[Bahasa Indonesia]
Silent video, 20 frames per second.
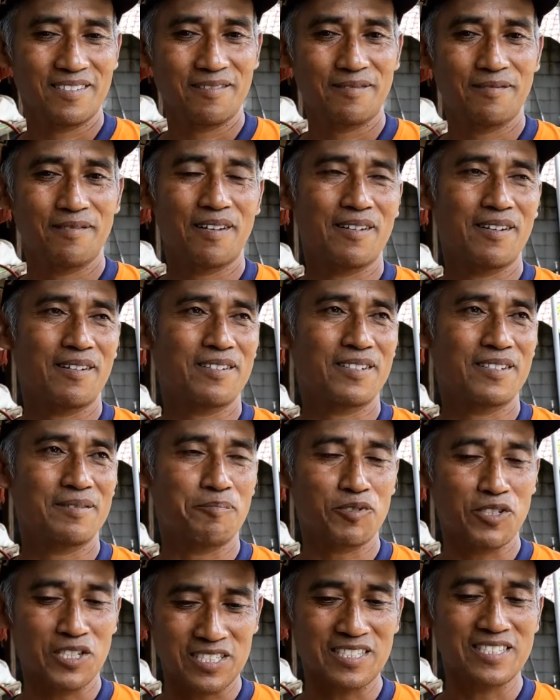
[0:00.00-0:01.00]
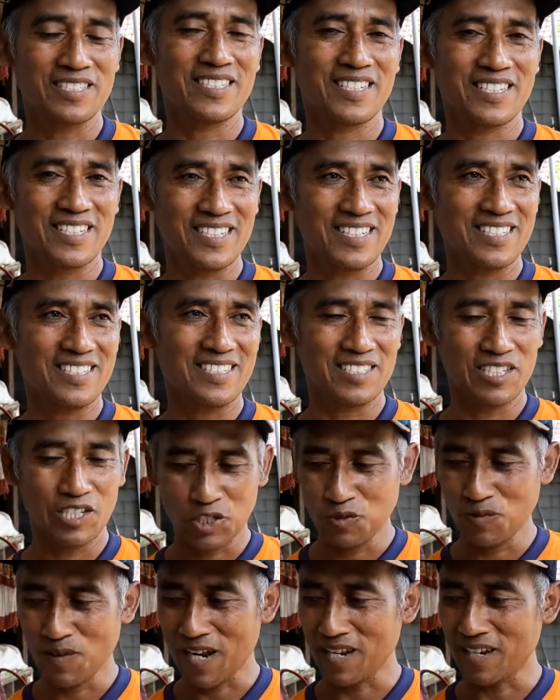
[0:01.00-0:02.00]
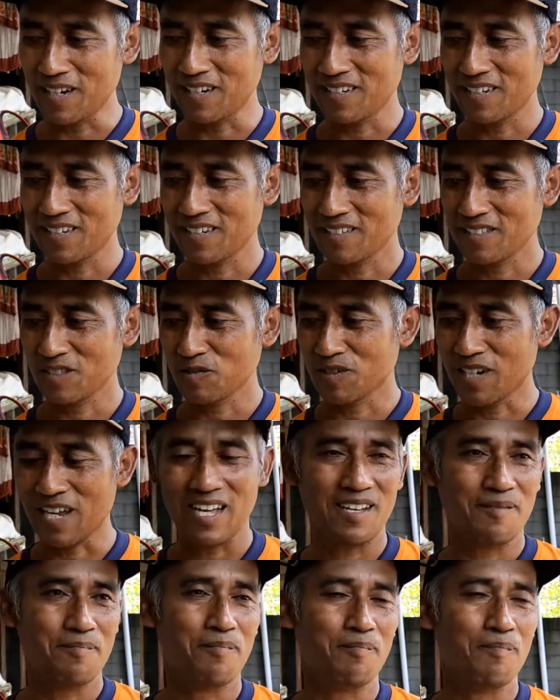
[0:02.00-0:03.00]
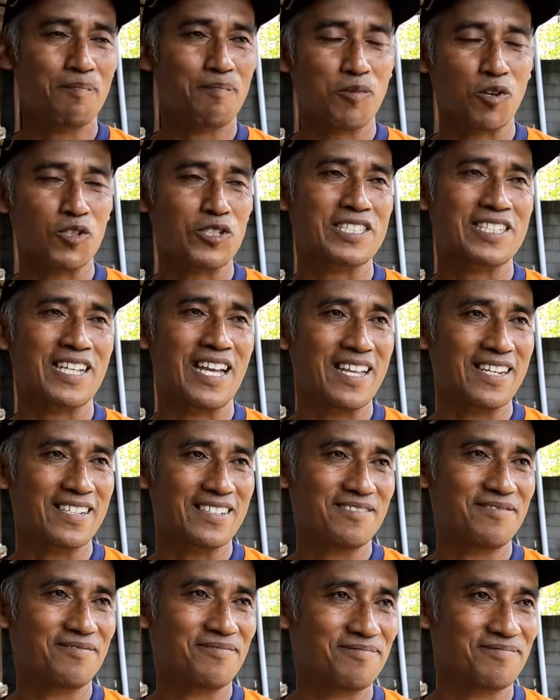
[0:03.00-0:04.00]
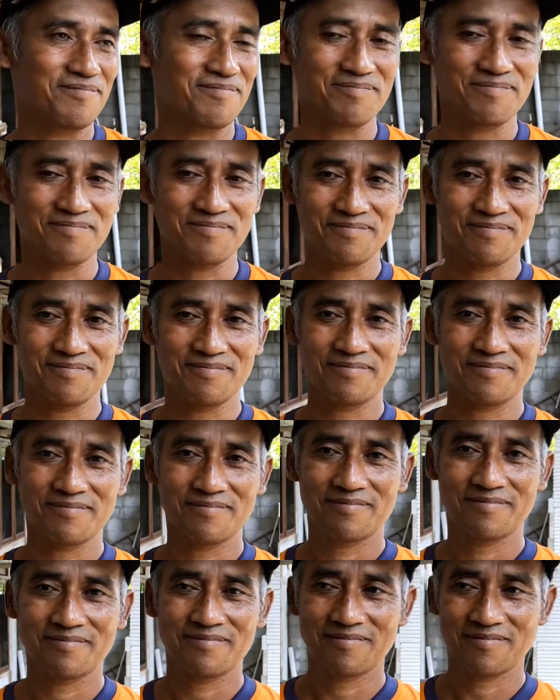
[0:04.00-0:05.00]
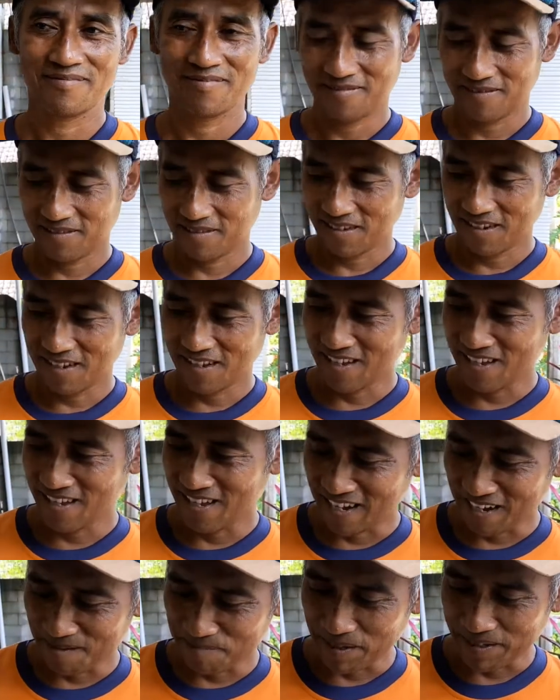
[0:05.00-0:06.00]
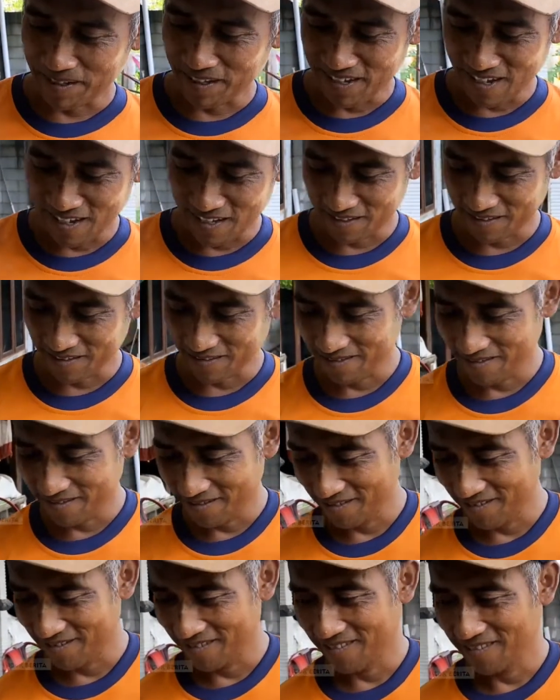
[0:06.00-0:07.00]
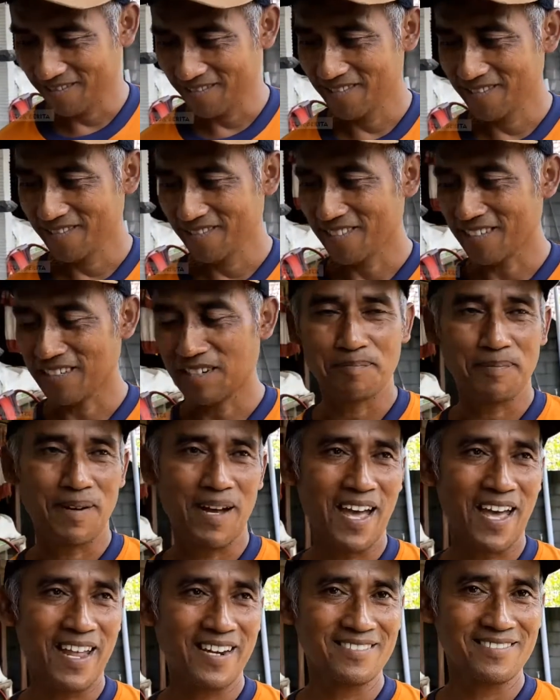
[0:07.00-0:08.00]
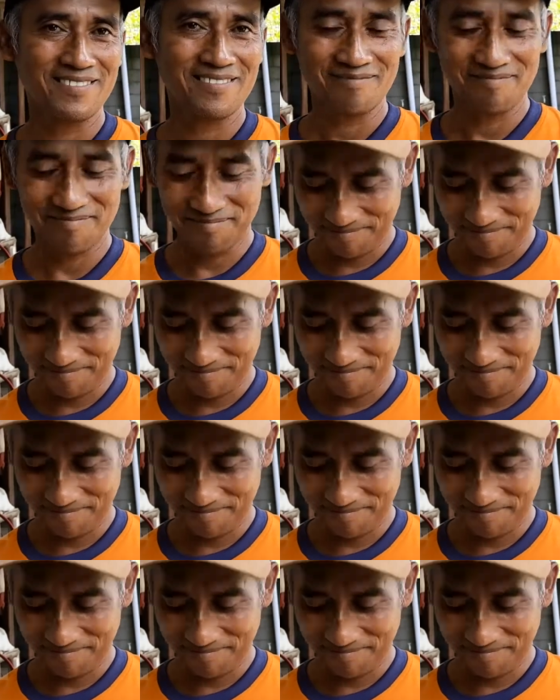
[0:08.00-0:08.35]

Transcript: diproses sendiri ya? sendiri dijual sudah prosesan gitu. harapannya gimana pak ya, harapannya ya ke depan